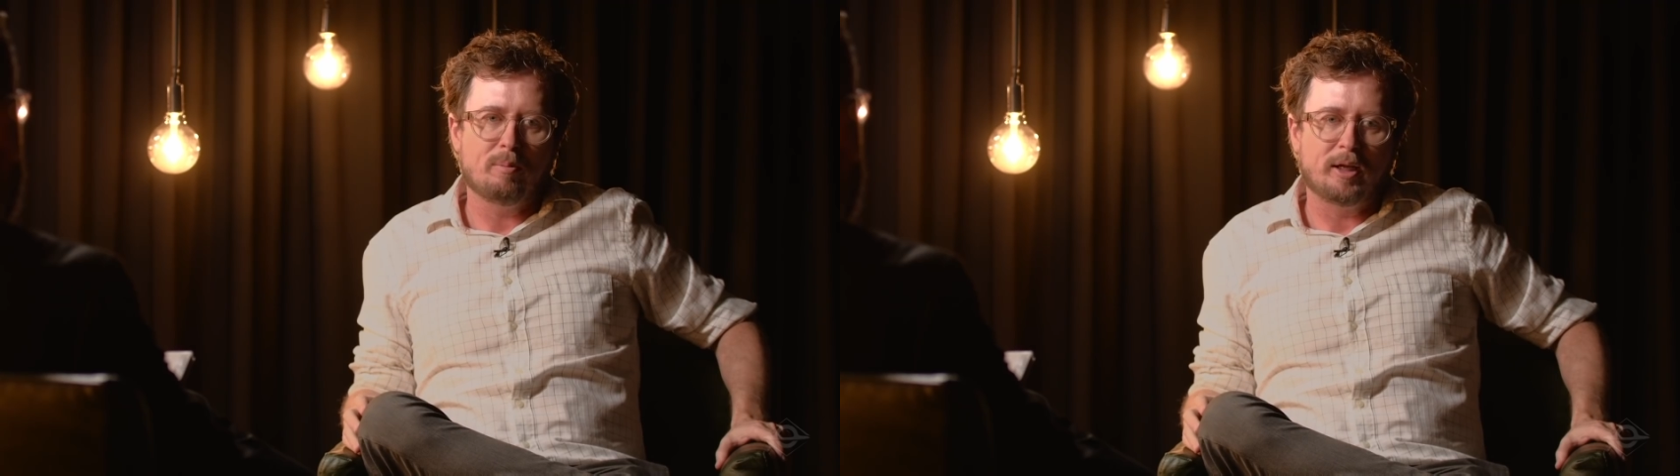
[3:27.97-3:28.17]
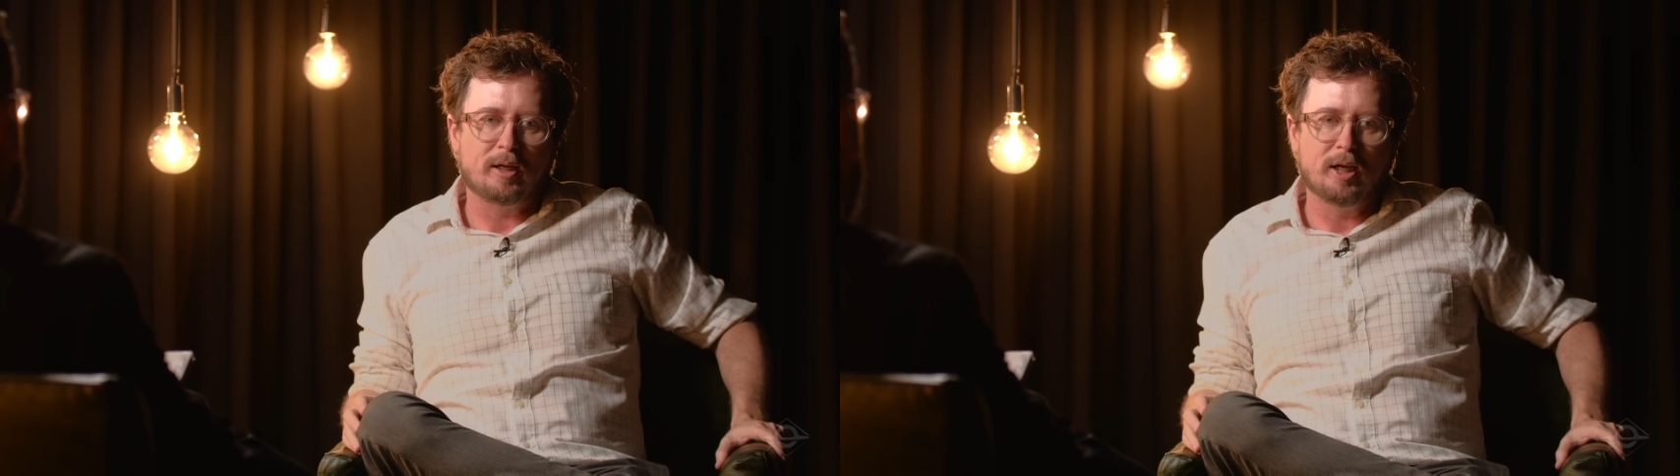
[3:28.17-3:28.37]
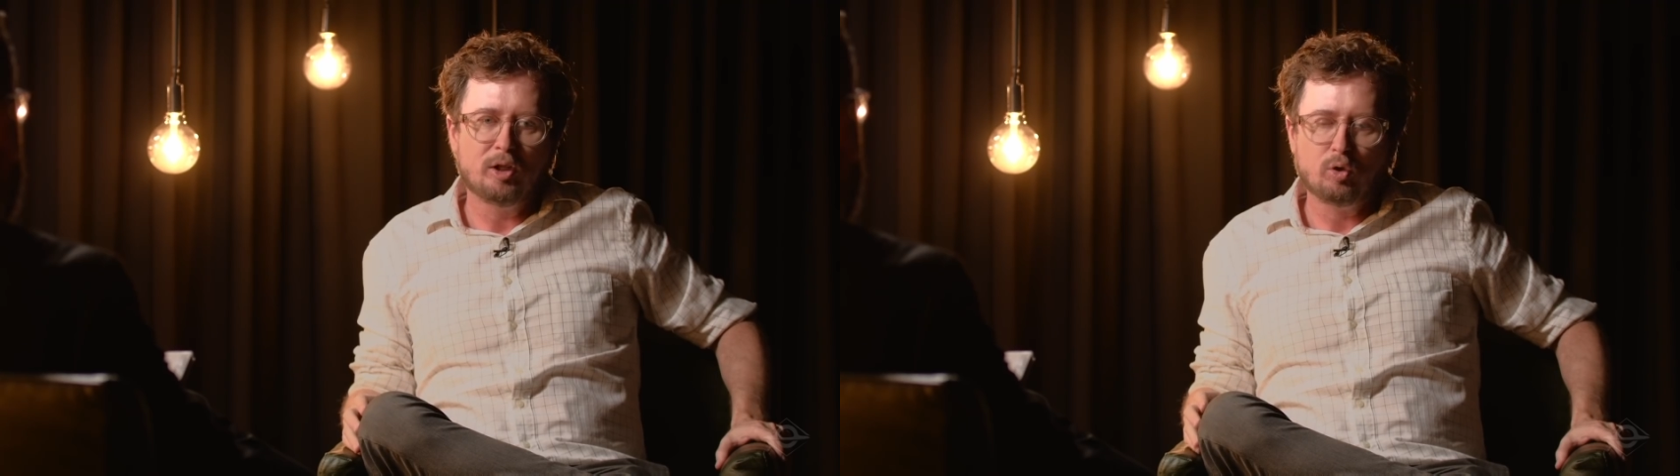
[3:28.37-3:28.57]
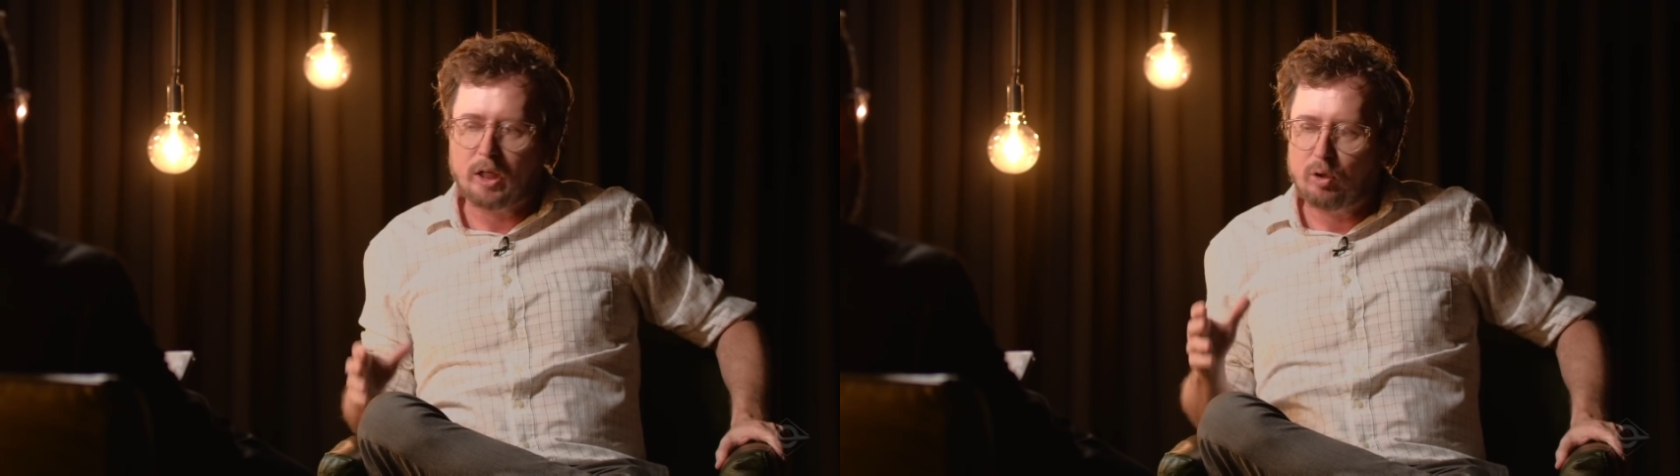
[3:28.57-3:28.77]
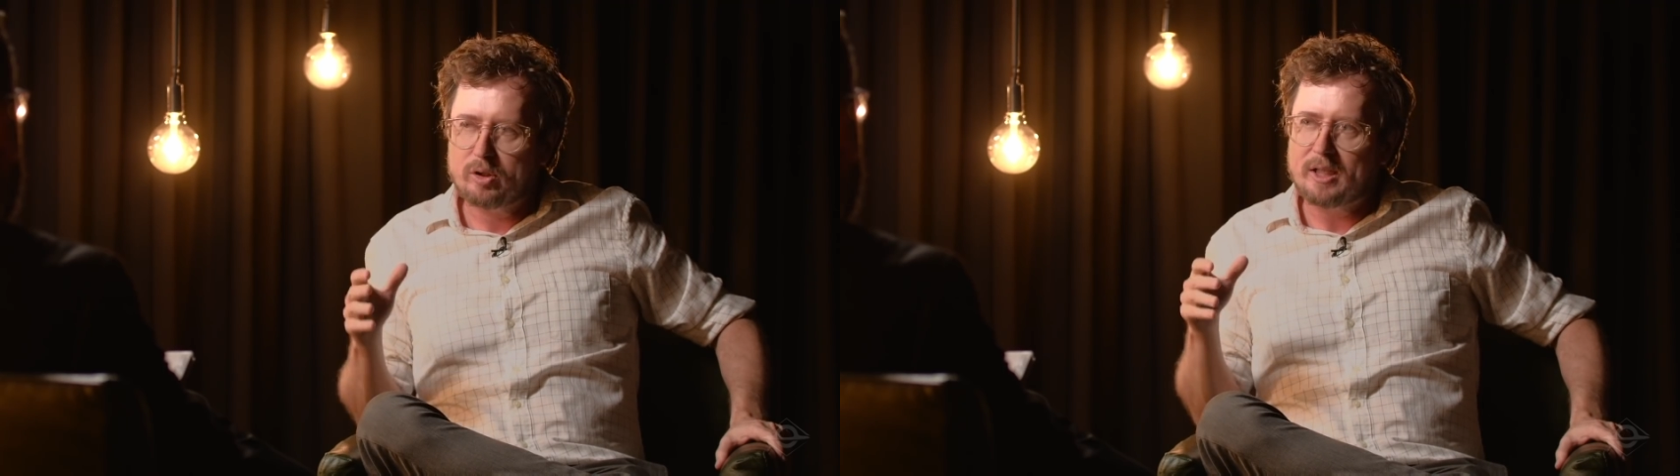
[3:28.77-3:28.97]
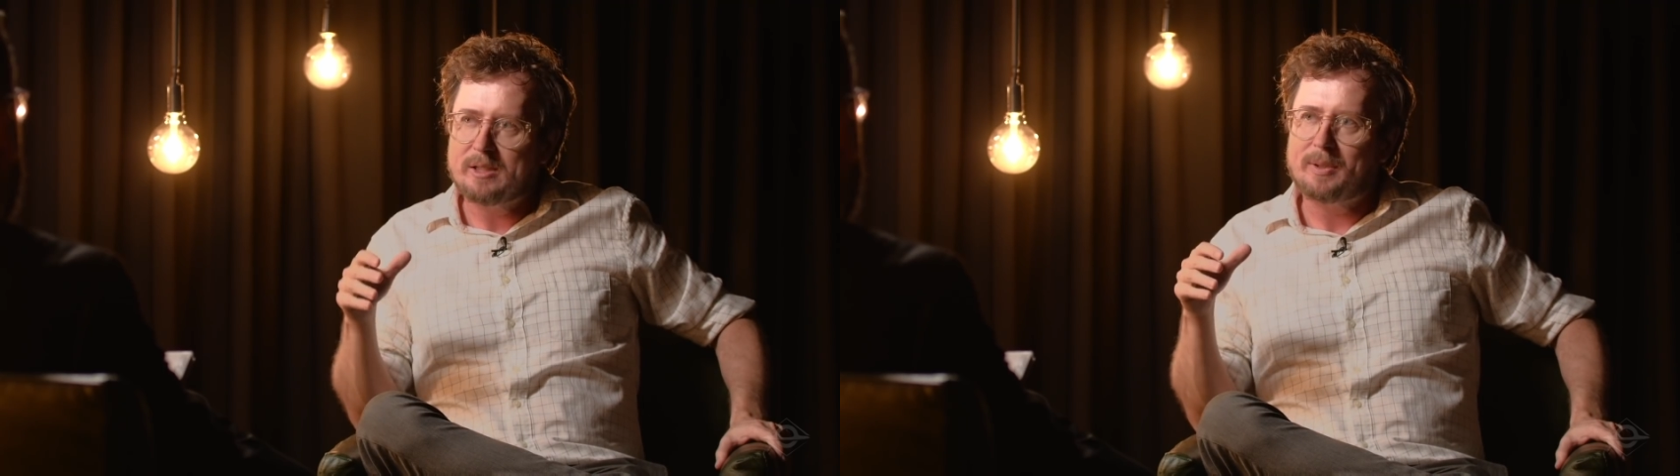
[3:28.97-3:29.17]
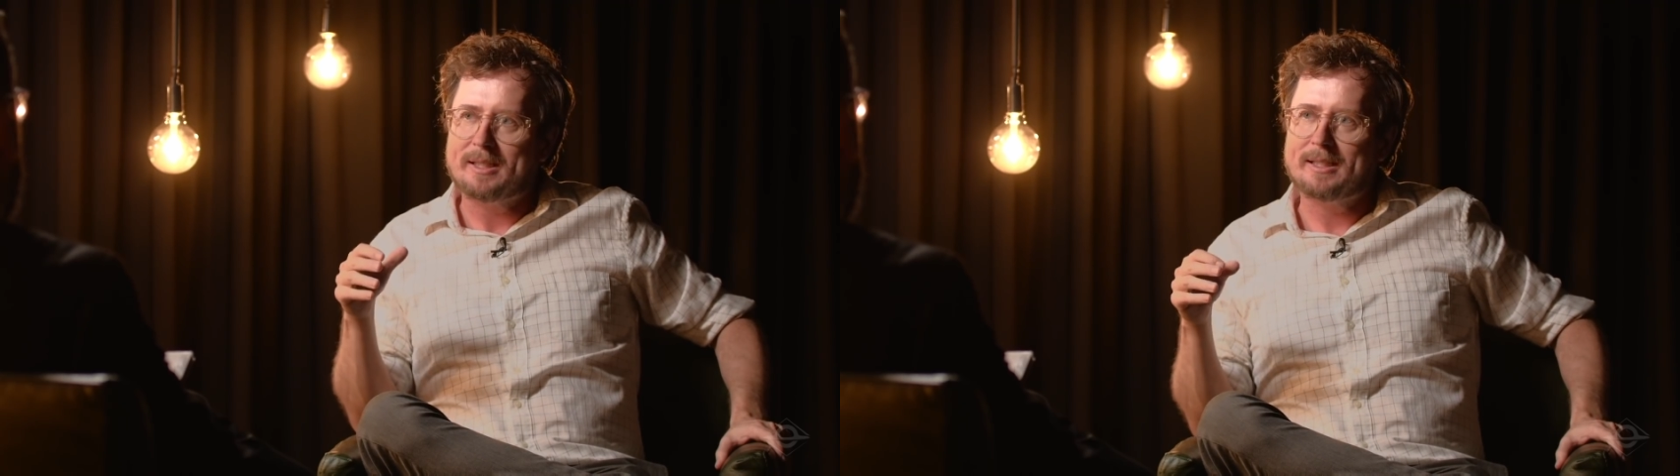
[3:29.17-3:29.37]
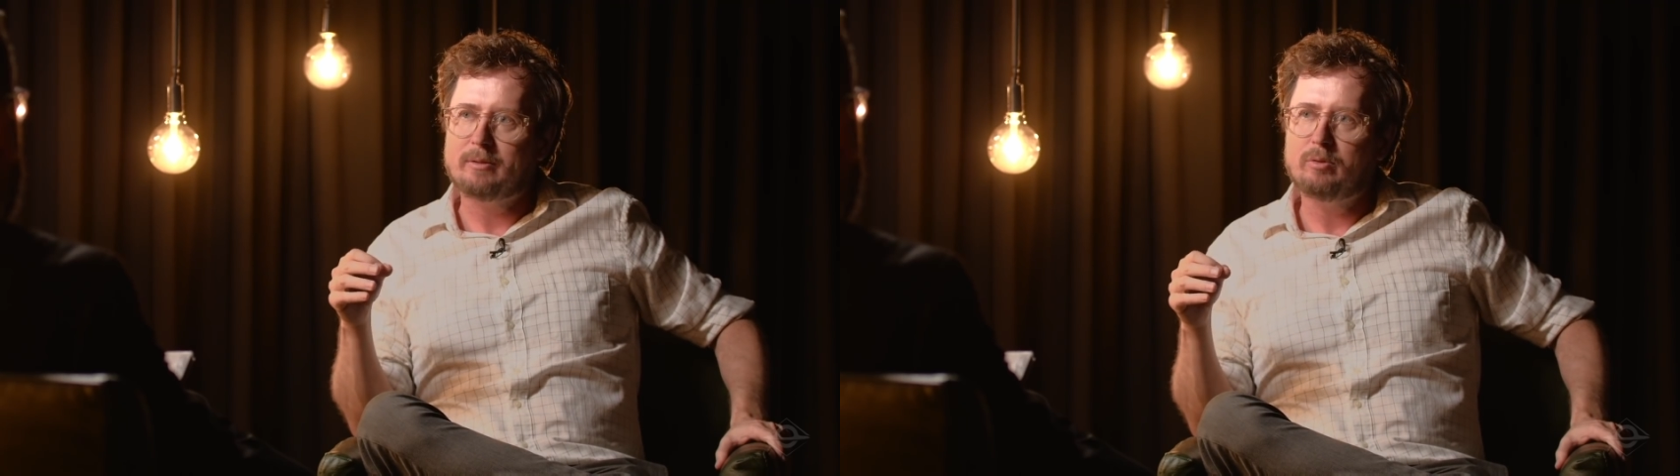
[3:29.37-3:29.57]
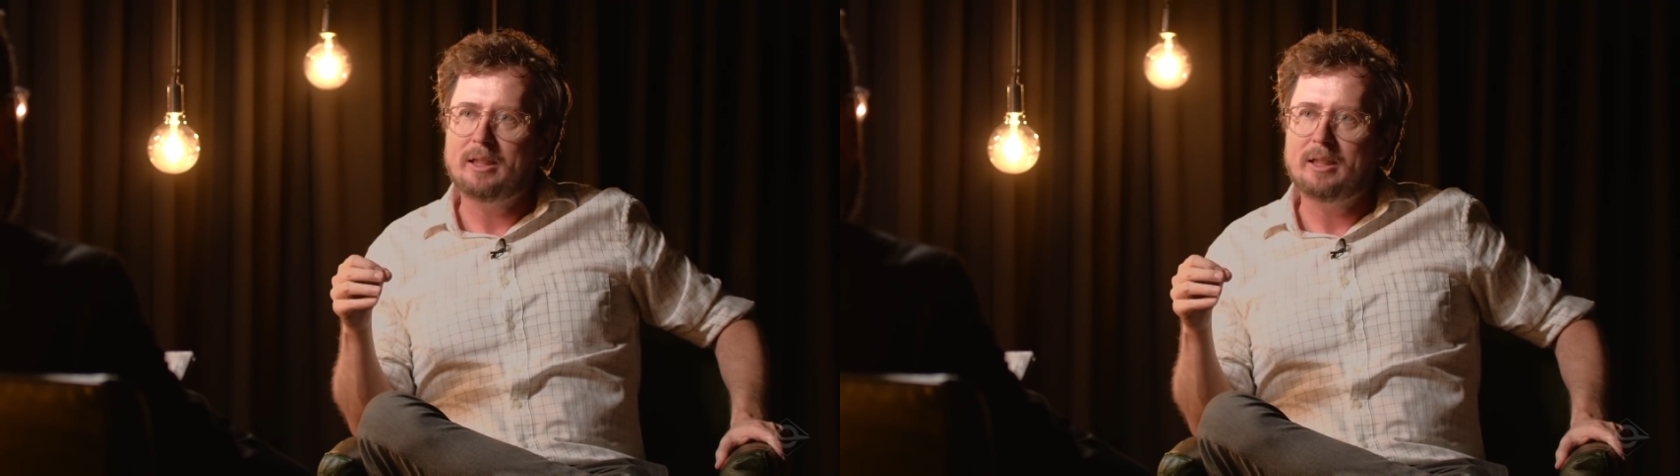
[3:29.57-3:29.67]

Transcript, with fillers: americano que ele usa a expressão